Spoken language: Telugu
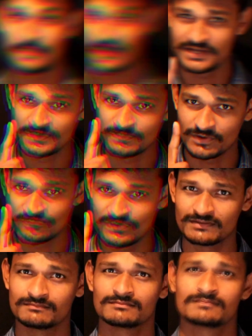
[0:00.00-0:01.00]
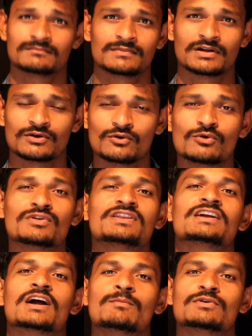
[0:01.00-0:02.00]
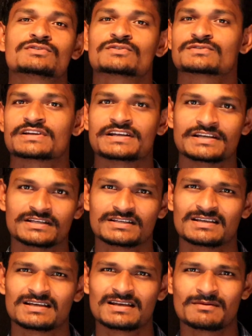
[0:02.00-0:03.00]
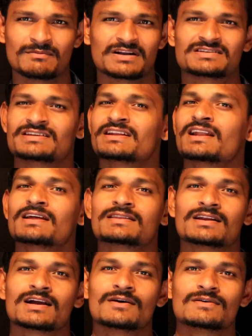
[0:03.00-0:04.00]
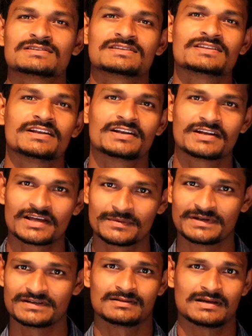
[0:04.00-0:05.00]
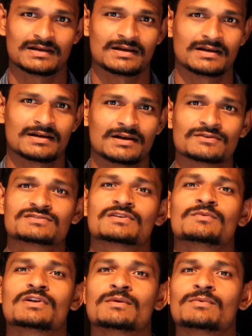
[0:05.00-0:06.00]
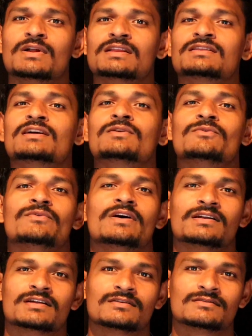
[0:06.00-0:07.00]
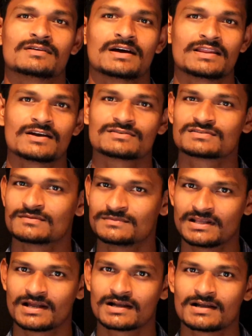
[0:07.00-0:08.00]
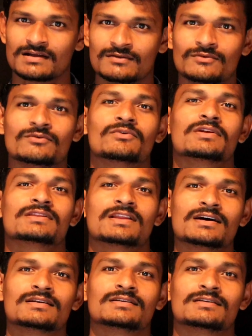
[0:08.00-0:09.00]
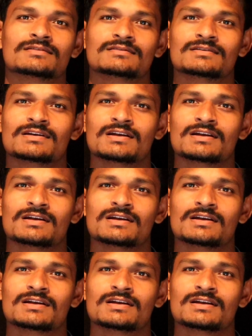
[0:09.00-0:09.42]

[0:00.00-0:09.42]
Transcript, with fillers: పాయింట్ నెంబర్ వన్ డోంట్ థింక్ అబౌట్ సొసైటీ మన జనాలందరూ కావాల్సింది ఎంటర్టైన్మెంట్ అవసరం ఉన్నప్పుడు అంతా నువ్వే అంటారు అదే అవసరం తీరాక నువ్వెంత అంటారు